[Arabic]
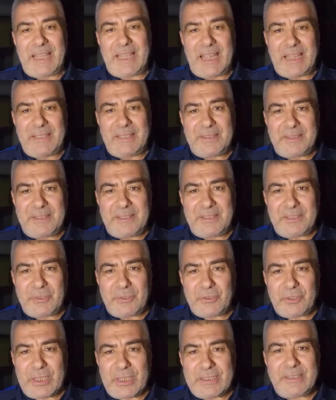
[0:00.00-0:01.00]

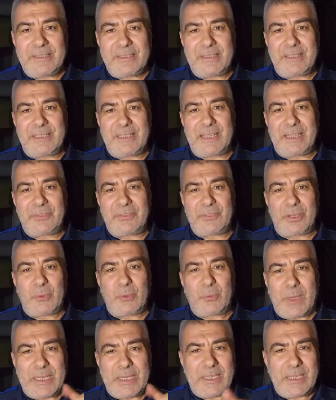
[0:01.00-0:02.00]
تحذير شديد اللهجة
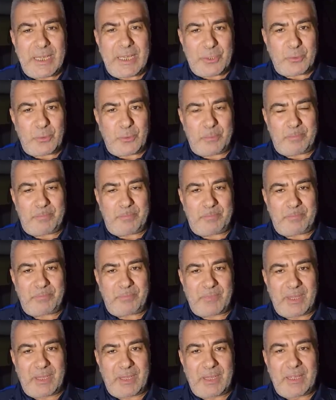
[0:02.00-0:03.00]
ويلكم
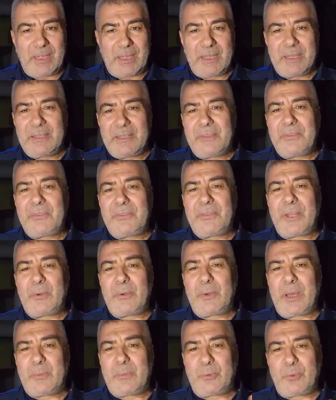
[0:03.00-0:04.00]

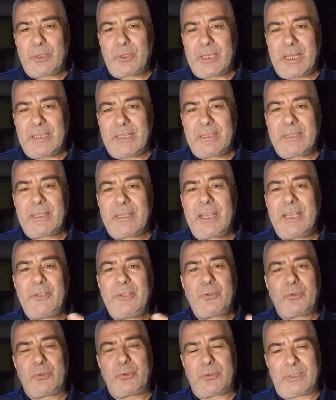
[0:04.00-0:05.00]
ثواب الله
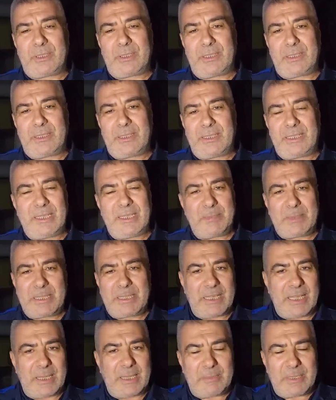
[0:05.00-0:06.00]
خير
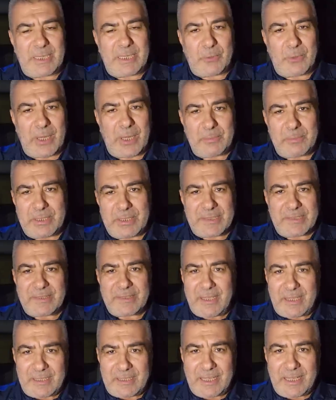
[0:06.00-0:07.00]
لمن آمن وعمل
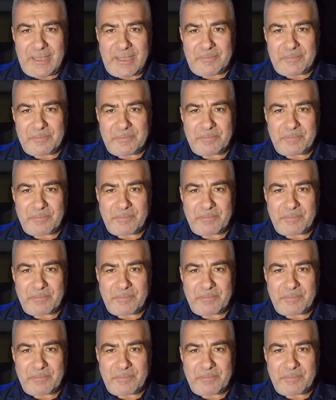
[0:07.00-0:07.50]
صالحا